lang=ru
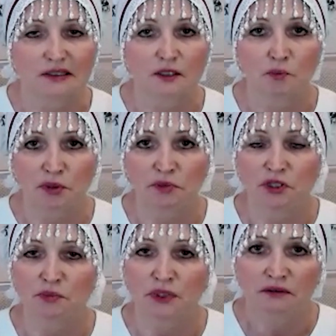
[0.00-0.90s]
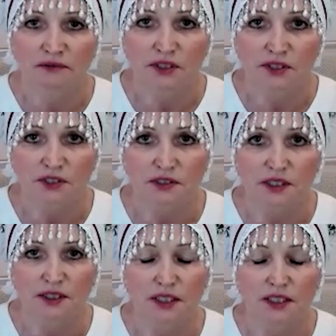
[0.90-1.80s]
Например, болевые
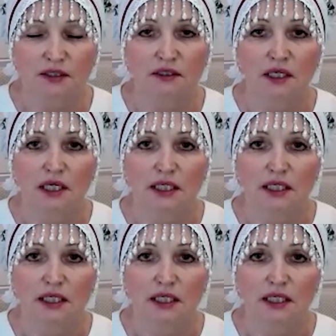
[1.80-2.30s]
состояния.